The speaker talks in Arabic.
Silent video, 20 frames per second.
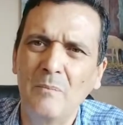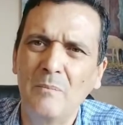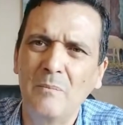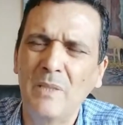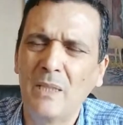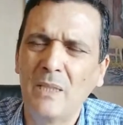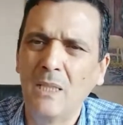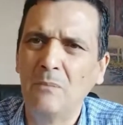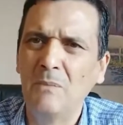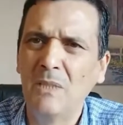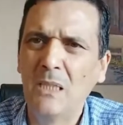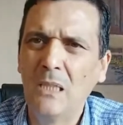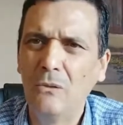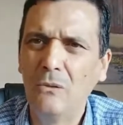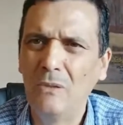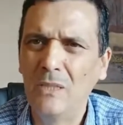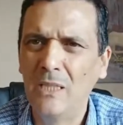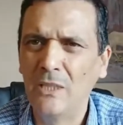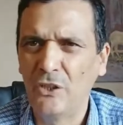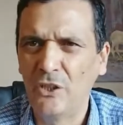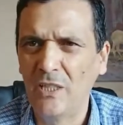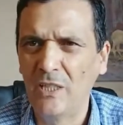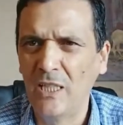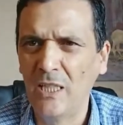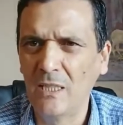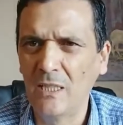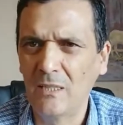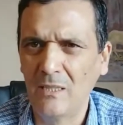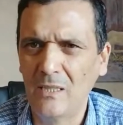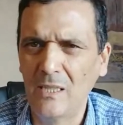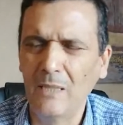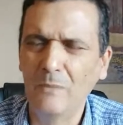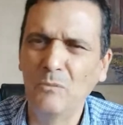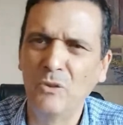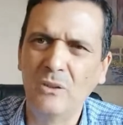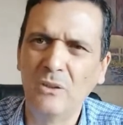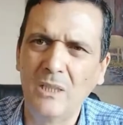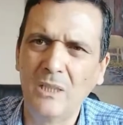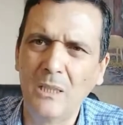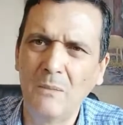ما كان مثلو لا جهاز لا
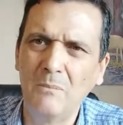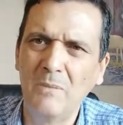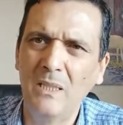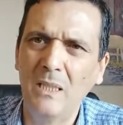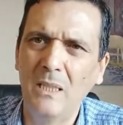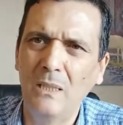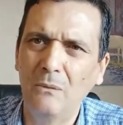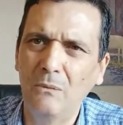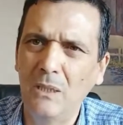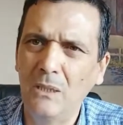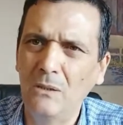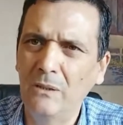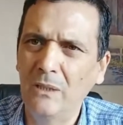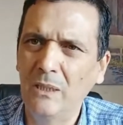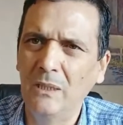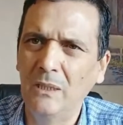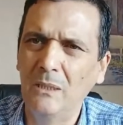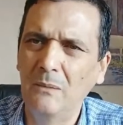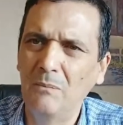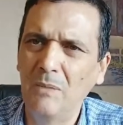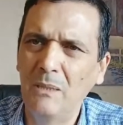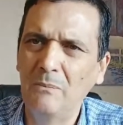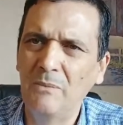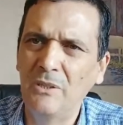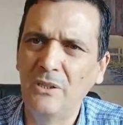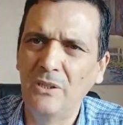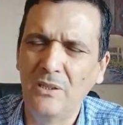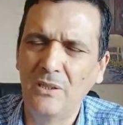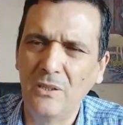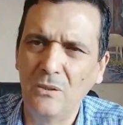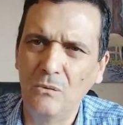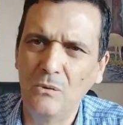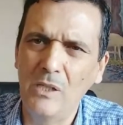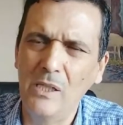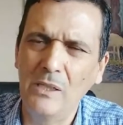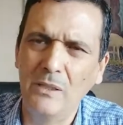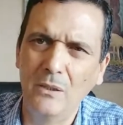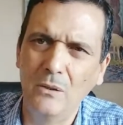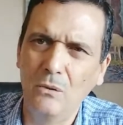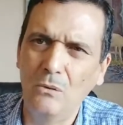منظمه لا والو اذا بلا ما يجي شي
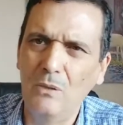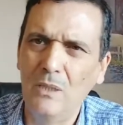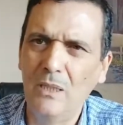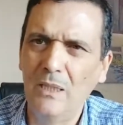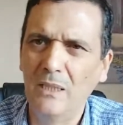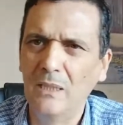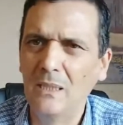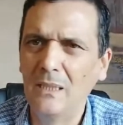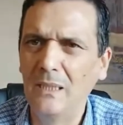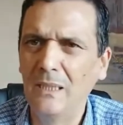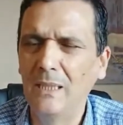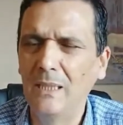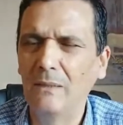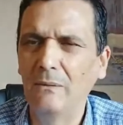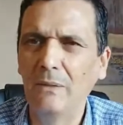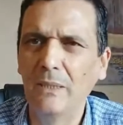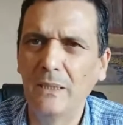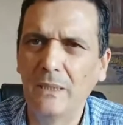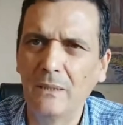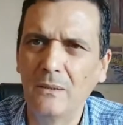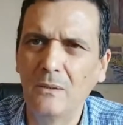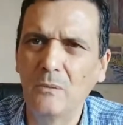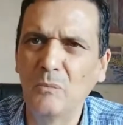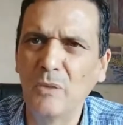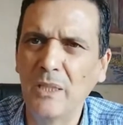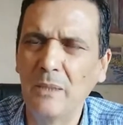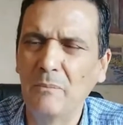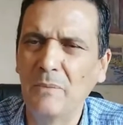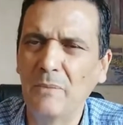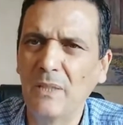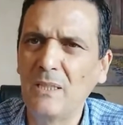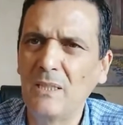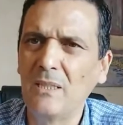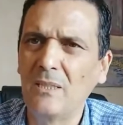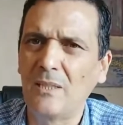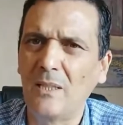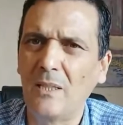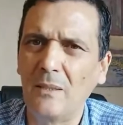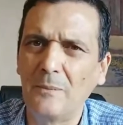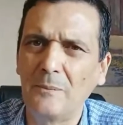واحد يخلينا لا وهذا المهم
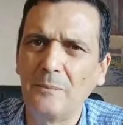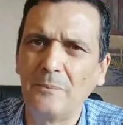باختصار